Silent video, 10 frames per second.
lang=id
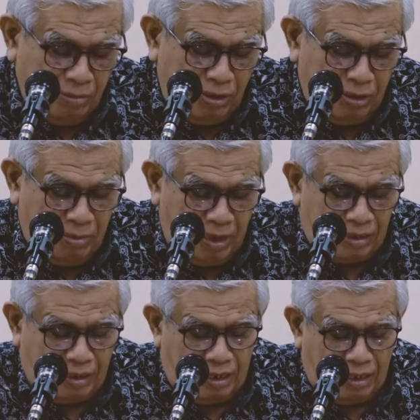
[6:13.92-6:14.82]
Beliau
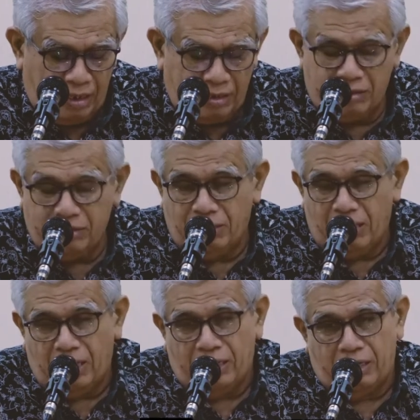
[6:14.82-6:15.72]
mengatakan,
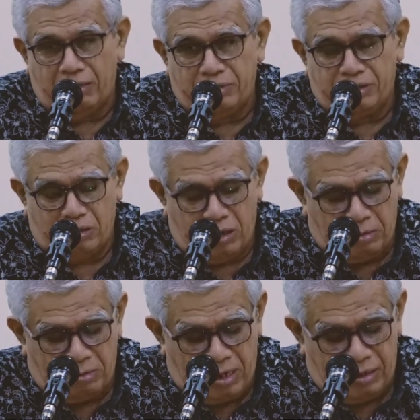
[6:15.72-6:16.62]
"Wahai Nabi
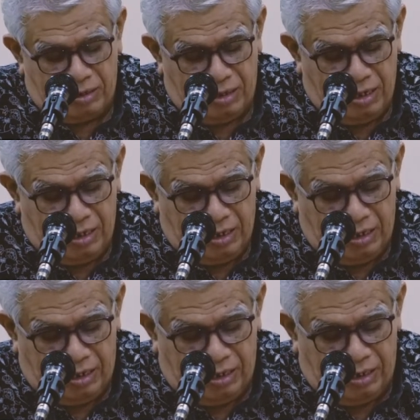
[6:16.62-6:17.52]
Sulaiman,
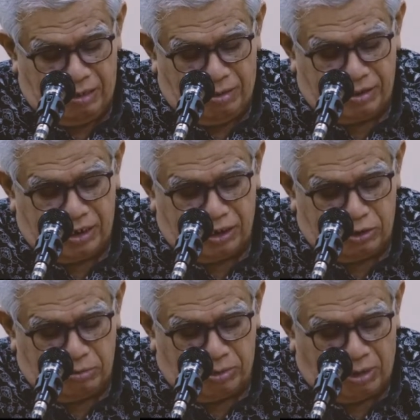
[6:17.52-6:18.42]
ini
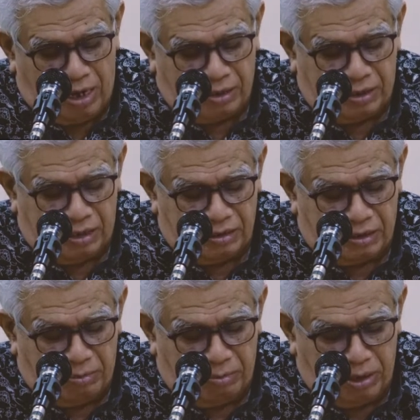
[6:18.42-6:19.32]
wajadtum
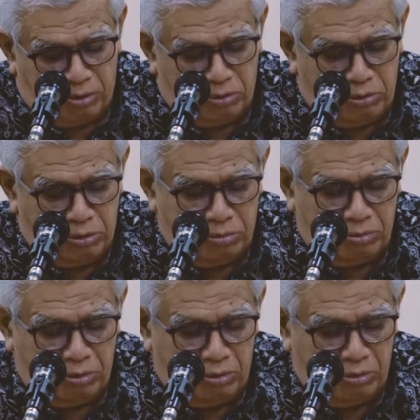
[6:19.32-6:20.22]
ra'atan
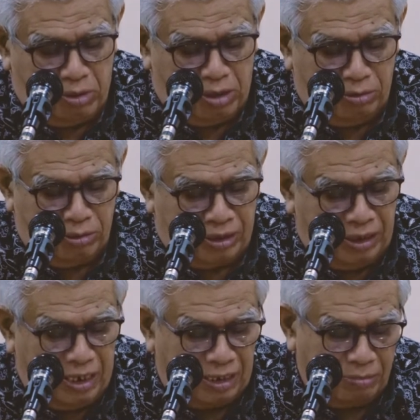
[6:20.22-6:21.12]
tamlikuhum wa
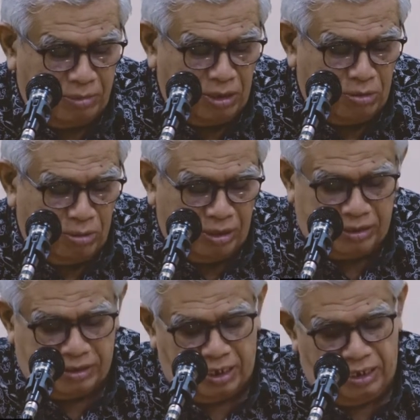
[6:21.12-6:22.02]
utiyat min
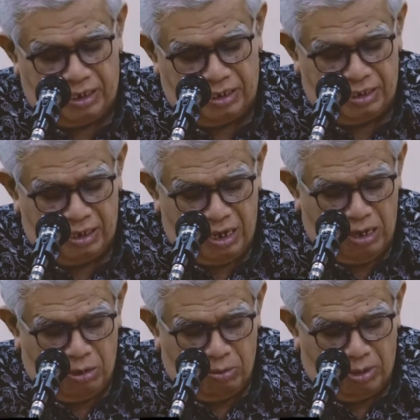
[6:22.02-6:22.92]
kulli syai'in
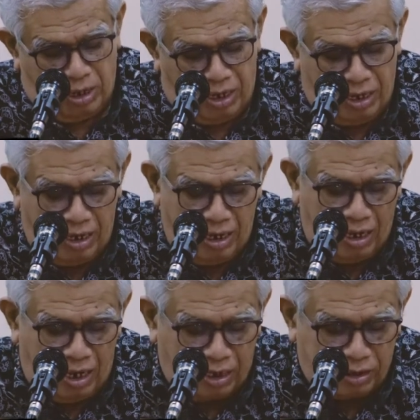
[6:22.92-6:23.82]

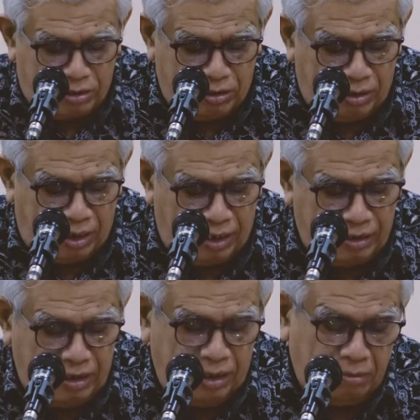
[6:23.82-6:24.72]
walaha arsun
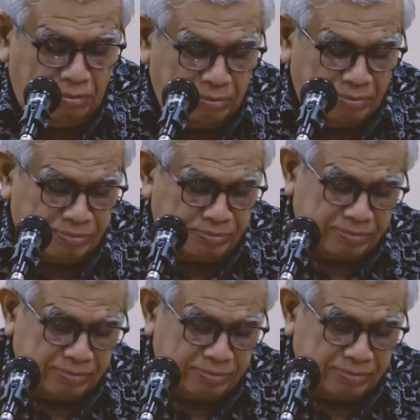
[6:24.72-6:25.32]
azim